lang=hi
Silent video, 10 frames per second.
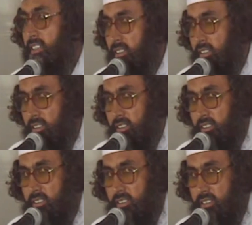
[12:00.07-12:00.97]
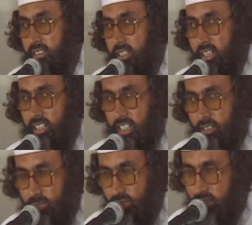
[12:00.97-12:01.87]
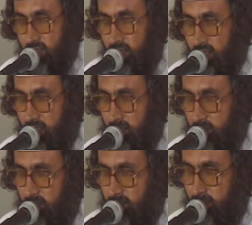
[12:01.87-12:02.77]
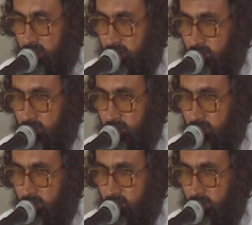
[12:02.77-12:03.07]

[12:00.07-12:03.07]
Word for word: हैं अल्लाह सल महमद